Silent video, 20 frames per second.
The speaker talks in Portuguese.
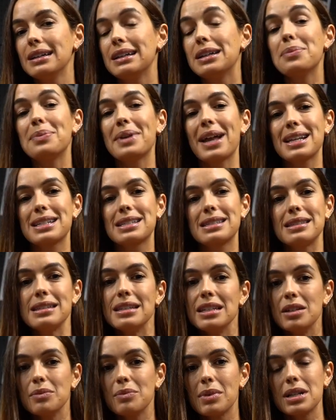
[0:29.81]
quebrar
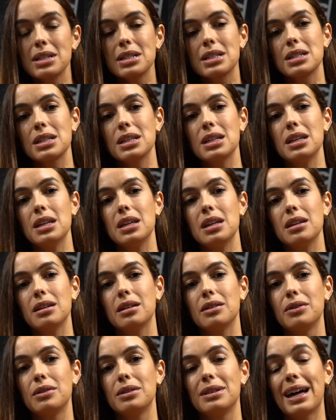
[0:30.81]
estigmas e uh,